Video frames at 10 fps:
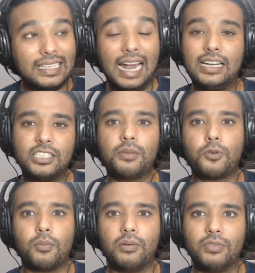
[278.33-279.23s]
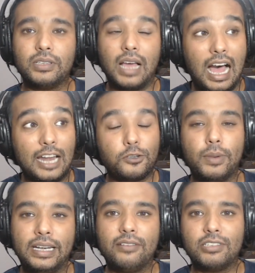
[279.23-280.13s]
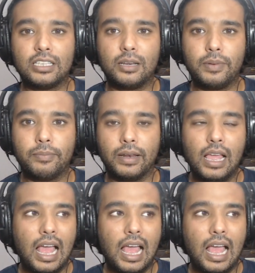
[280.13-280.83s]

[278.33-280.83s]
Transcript: दैट इज़ द प्रॉब्लम विद आर्ग्यूमेंटिंग विद अदर पीपल